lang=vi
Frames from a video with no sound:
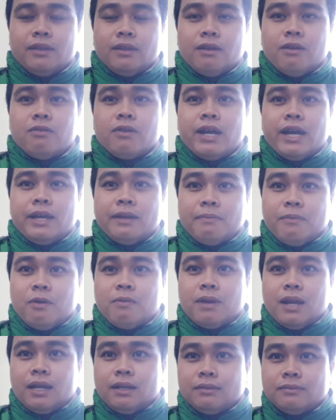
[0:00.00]
ok
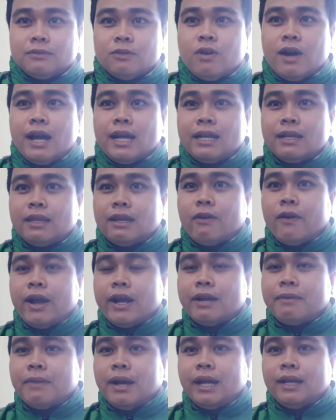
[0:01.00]
một lần khóa cái tài
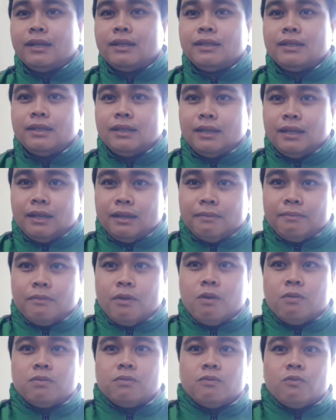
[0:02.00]
khoản các bạn
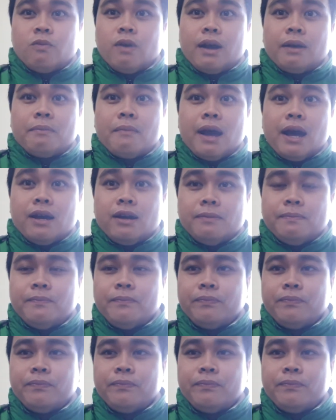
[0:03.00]
một hoặc ba hôm